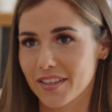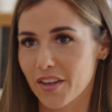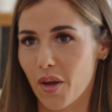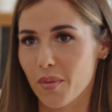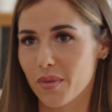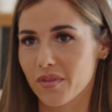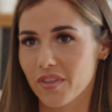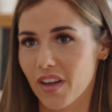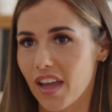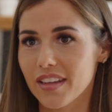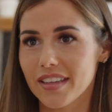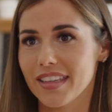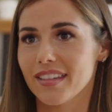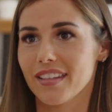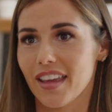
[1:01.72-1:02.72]
Ich glaube,
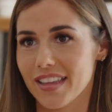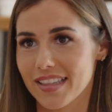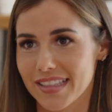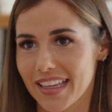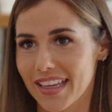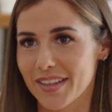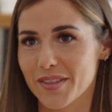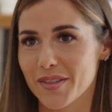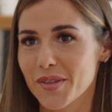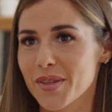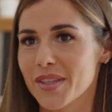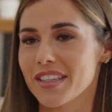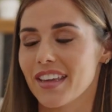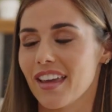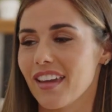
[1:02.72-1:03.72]
alle Kinder essen gerne
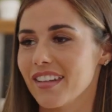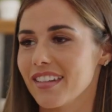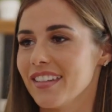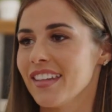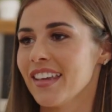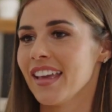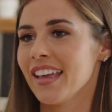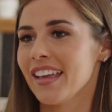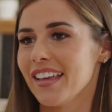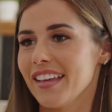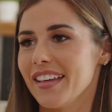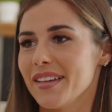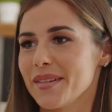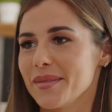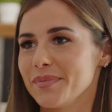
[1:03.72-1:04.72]
Süßigkeiten.
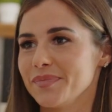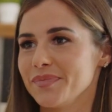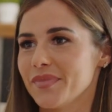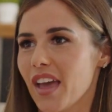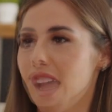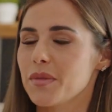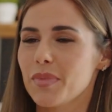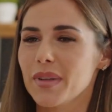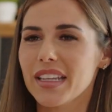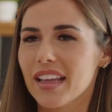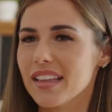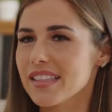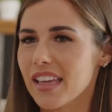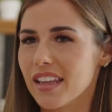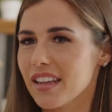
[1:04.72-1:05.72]
Ähm, ich bin
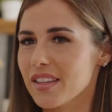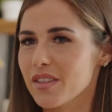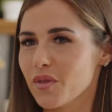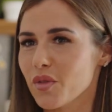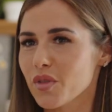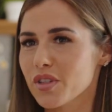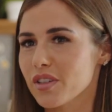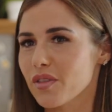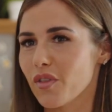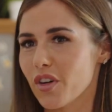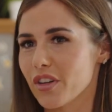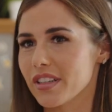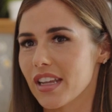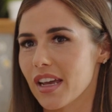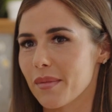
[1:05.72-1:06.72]
ganz anders groß
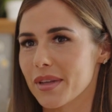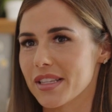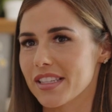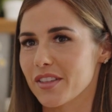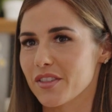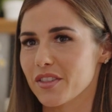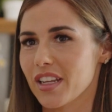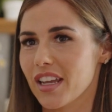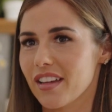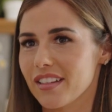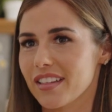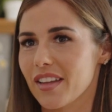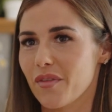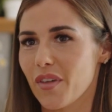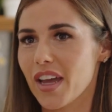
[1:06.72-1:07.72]
geworden damals. Also da,
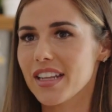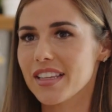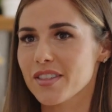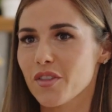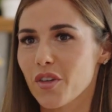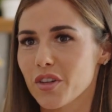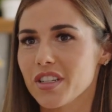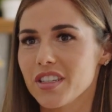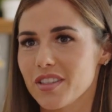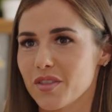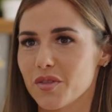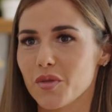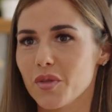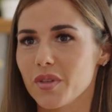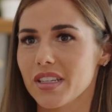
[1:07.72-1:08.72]
da war das noch nicht
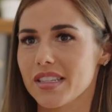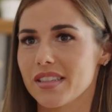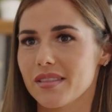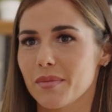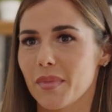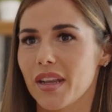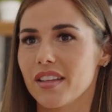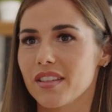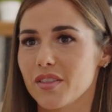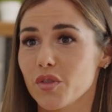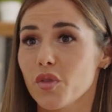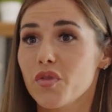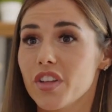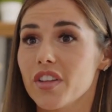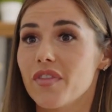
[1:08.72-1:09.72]
so, dass man
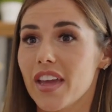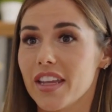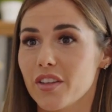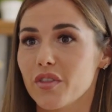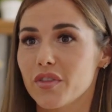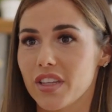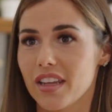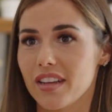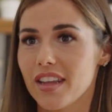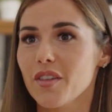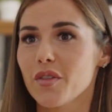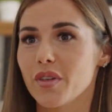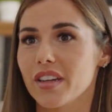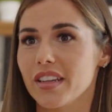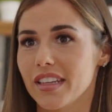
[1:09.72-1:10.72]
so viel Wert auf die
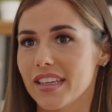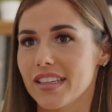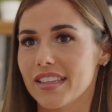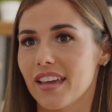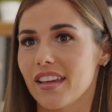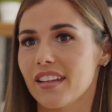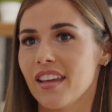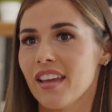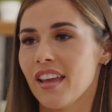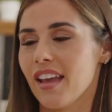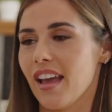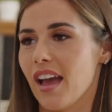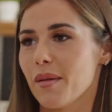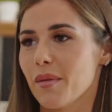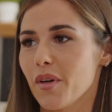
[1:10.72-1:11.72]
Ernährung gelegt hat.
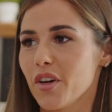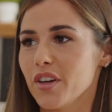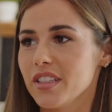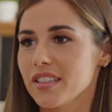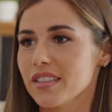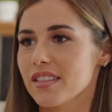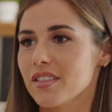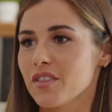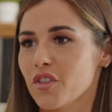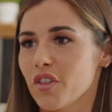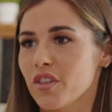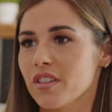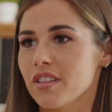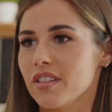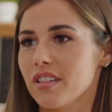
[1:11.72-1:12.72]
Aber heute ist es
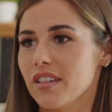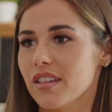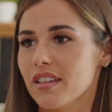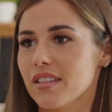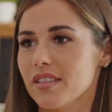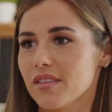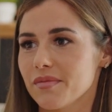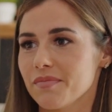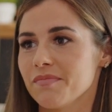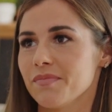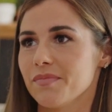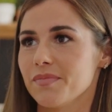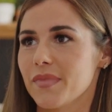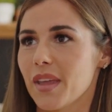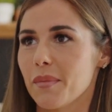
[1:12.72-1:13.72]
schon äh,
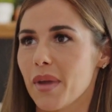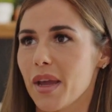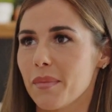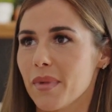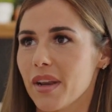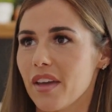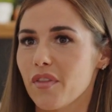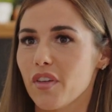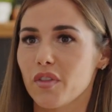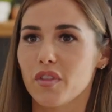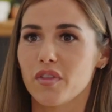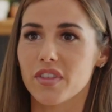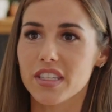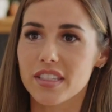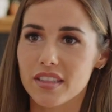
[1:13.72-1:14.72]
da merkt man einfach,
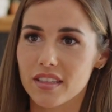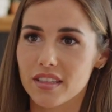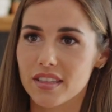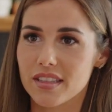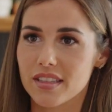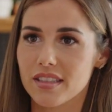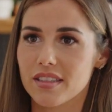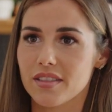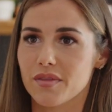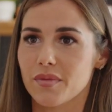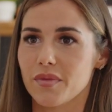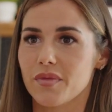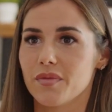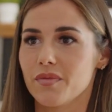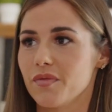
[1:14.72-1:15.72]
wie wichtig das ist,
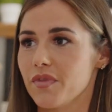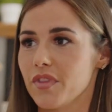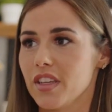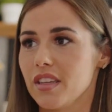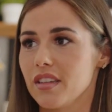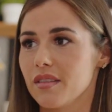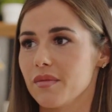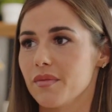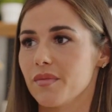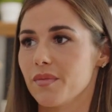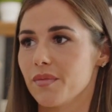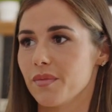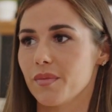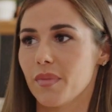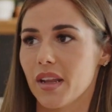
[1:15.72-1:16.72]
wie
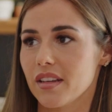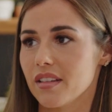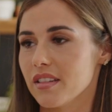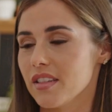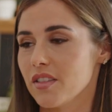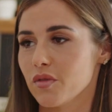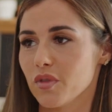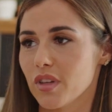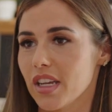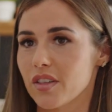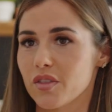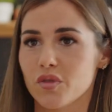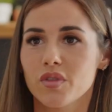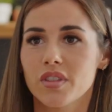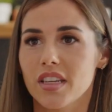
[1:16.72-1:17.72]
man nicht nur der
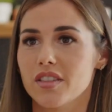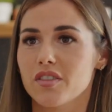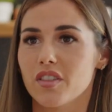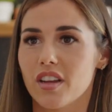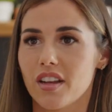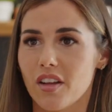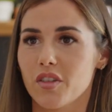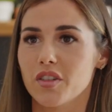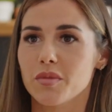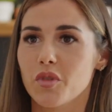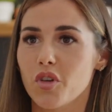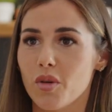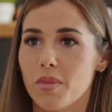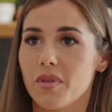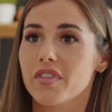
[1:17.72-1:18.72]
Gesundheit, sondern auch dem
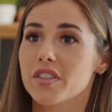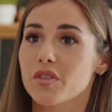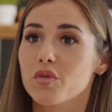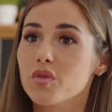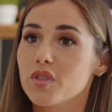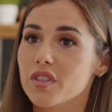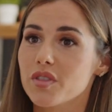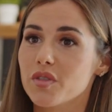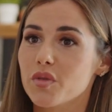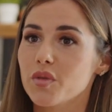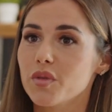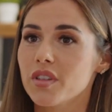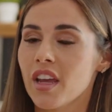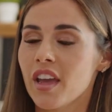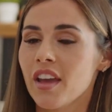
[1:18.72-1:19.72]
Körper was Gutes
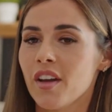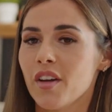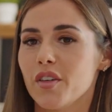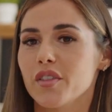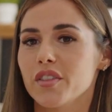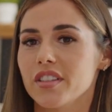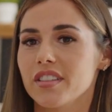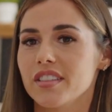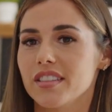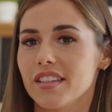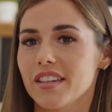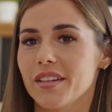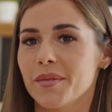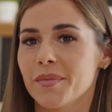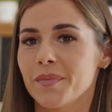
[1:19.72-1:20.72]
tut. Und
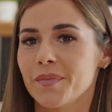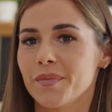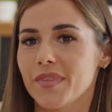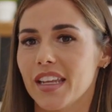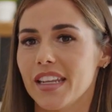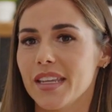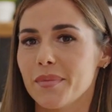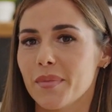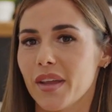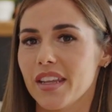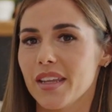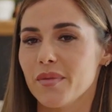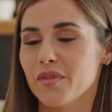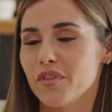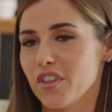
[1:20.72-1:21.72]
ähm, da legt man
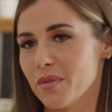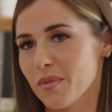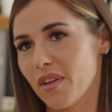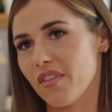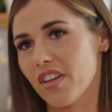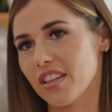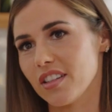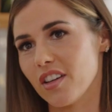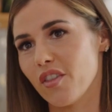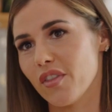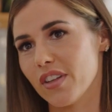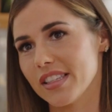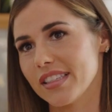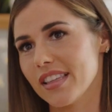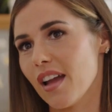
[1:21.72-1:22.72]
eben viel mehr Wert drauf
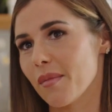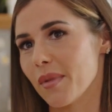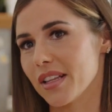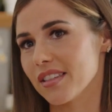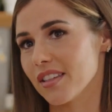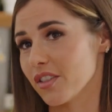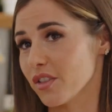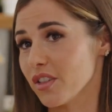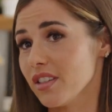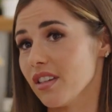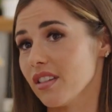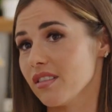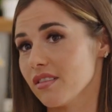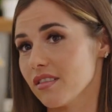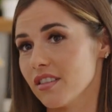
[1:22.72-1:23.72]
als damals. Also ich
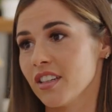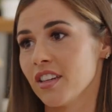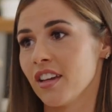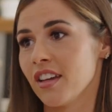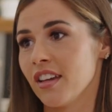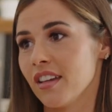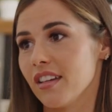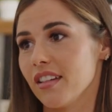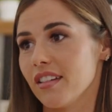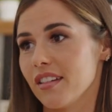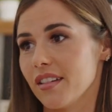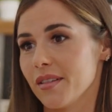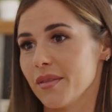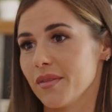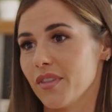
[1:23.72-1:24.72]
hatte,
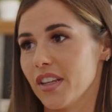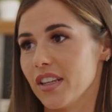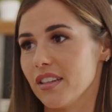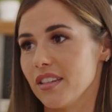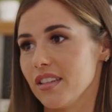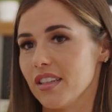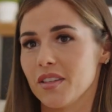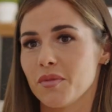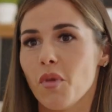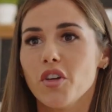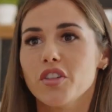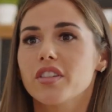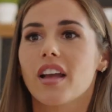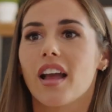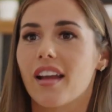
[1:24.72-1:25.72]
äh, wenn ich
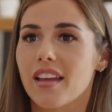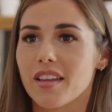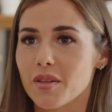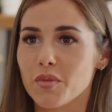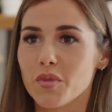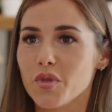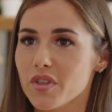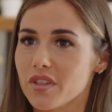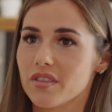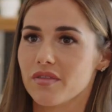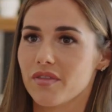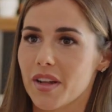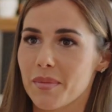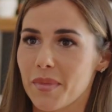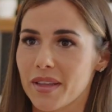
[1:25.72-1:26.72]
mochte gar kein Gemüse,
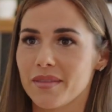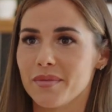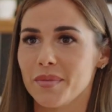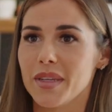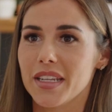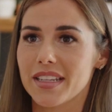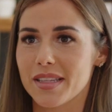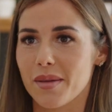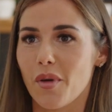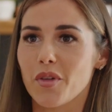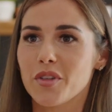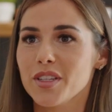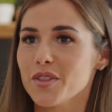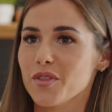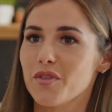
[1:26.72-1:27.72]
weil man mir das aber auch
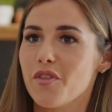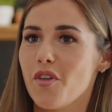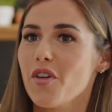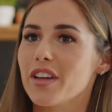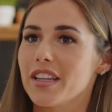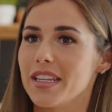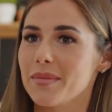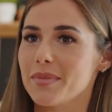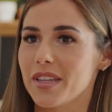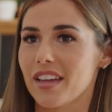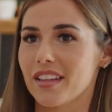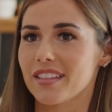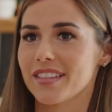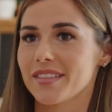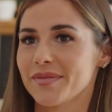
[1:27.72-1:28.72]
nie so vorgelebt
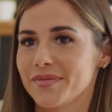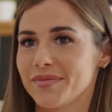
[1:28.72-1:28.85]
hat.